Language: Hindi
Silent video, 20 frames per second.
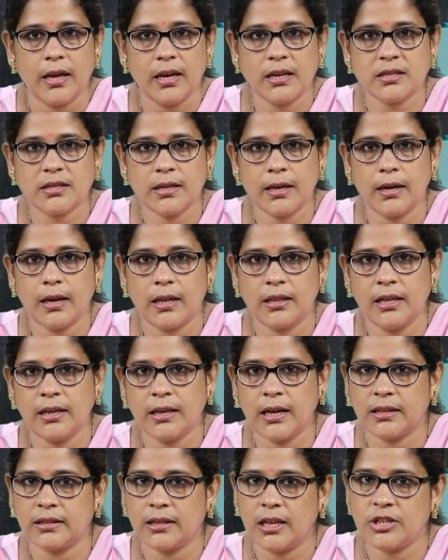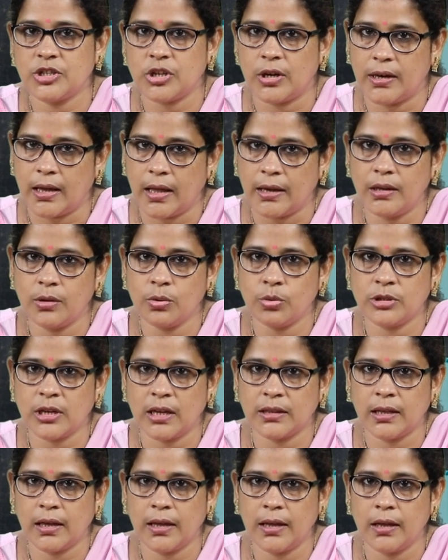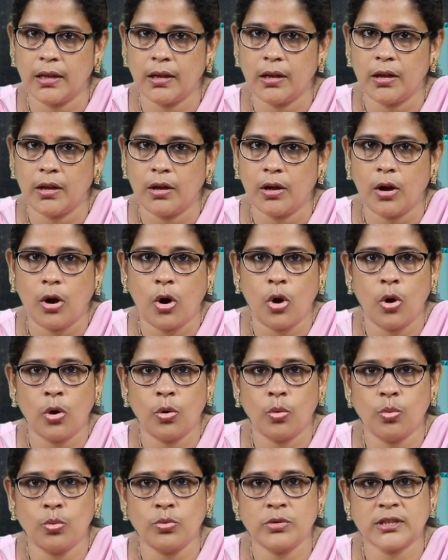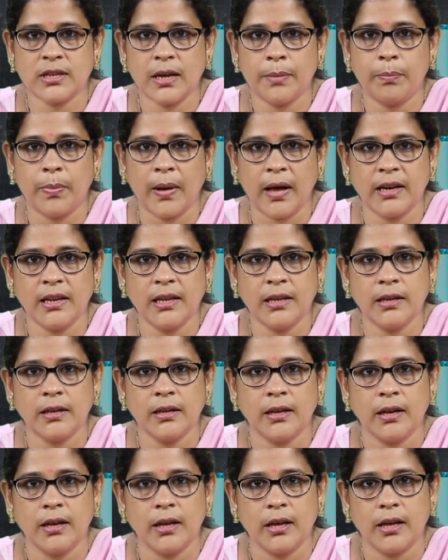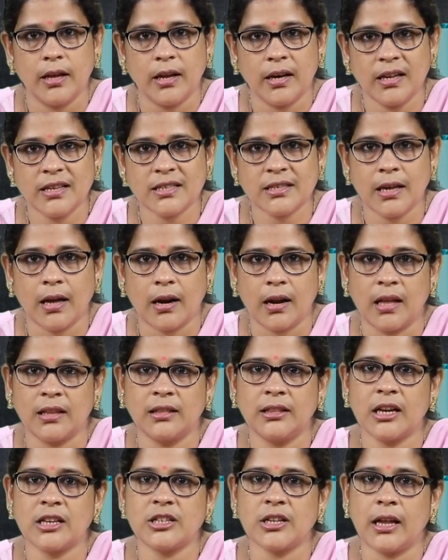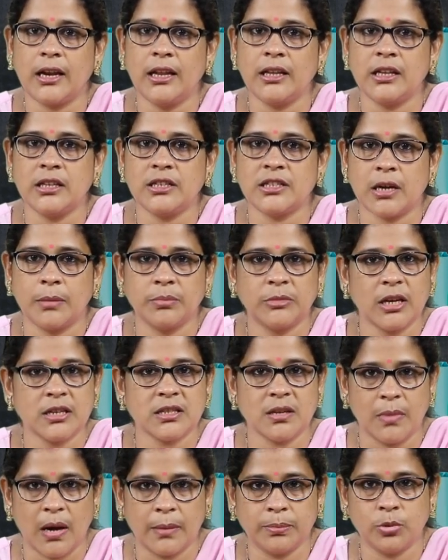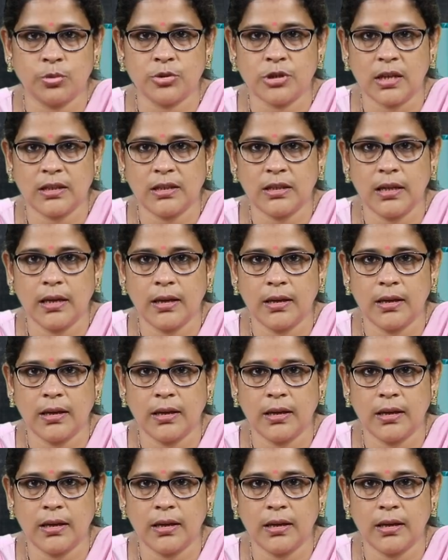इससे नदी का तल चट्टानी हो जाता है और उनसे पानी रिस कर अंदर जाने की क्षमता समाप्त हो जाती